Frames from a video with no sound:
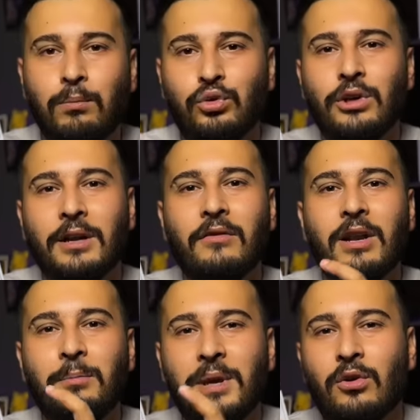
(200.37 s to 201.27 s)
Bu
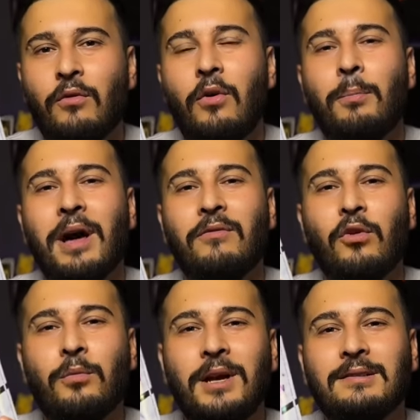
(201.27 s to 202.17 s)
canavarın mikrofon
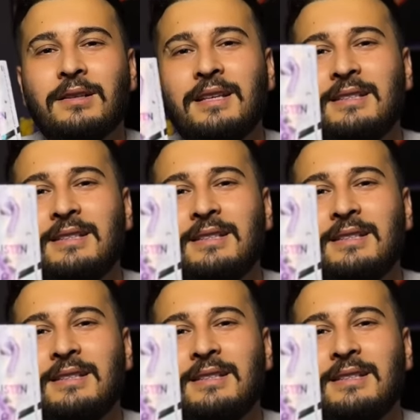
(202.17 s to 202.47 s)
performansını